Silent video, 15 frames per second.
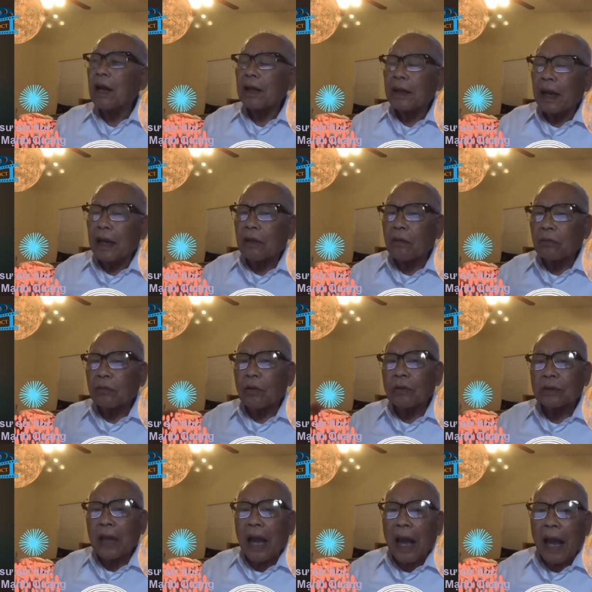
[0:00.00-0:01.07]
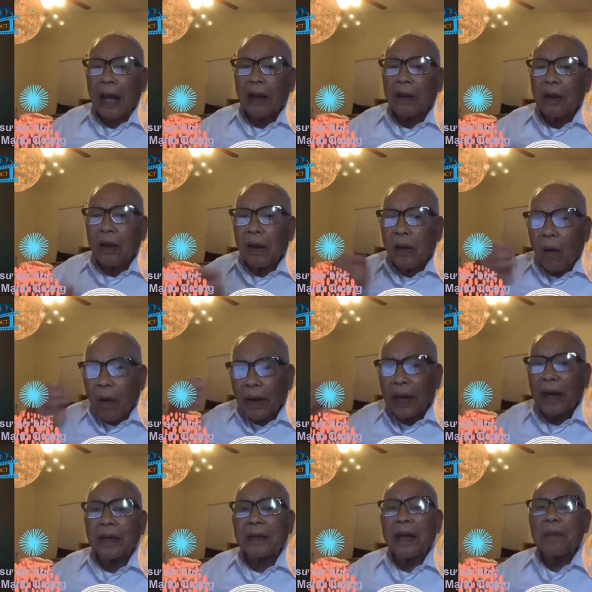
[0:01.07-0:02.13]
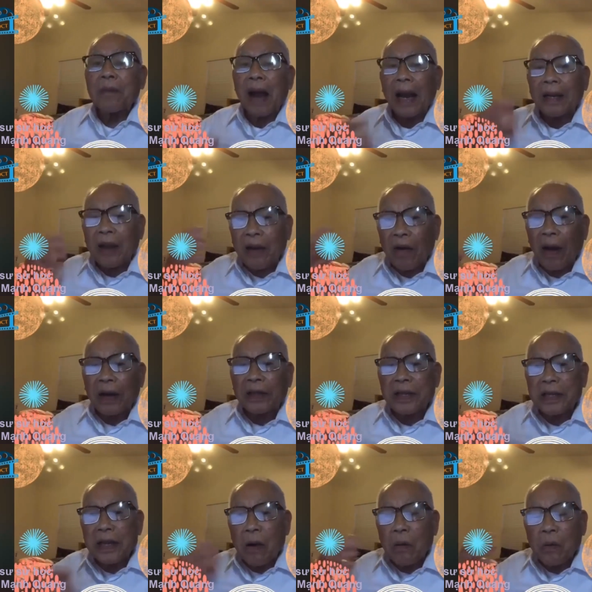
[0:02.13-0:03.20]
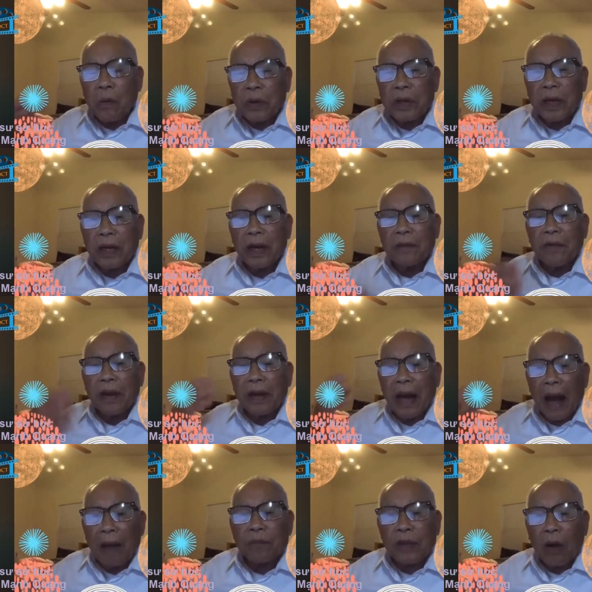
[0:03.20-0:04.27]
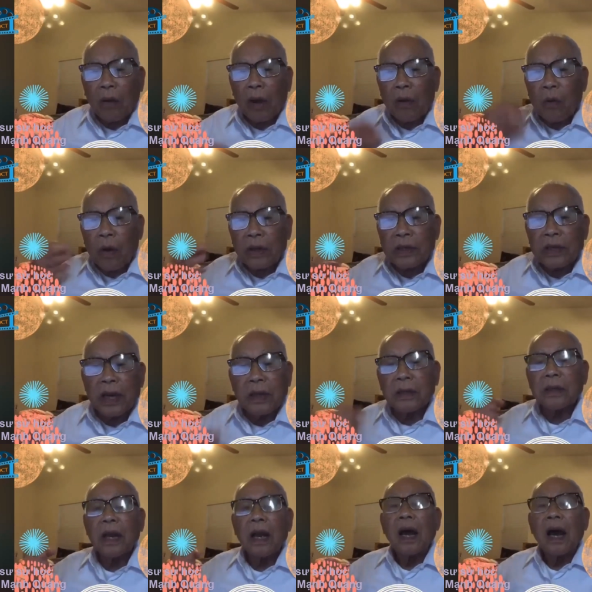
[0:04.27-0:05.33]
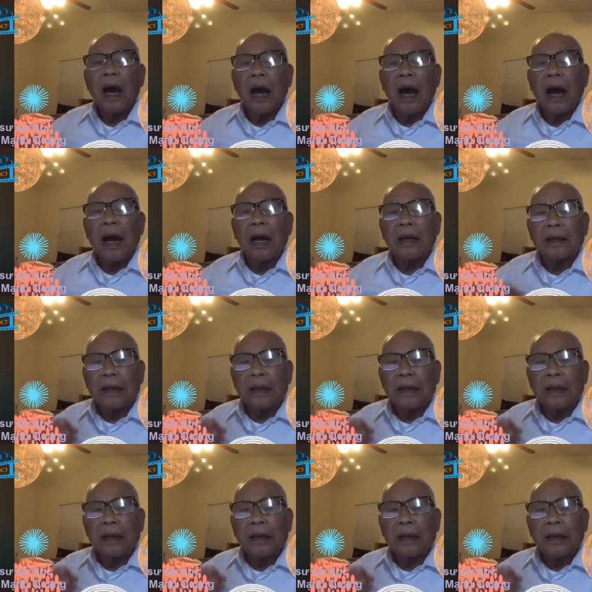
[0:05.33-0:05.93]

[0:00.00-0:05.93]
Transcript: Thì chúng tôi sẽ nói đến cái ba giai đoạn chiến đấu của nhân dân Việt Nam trong cái cuộc chiến à,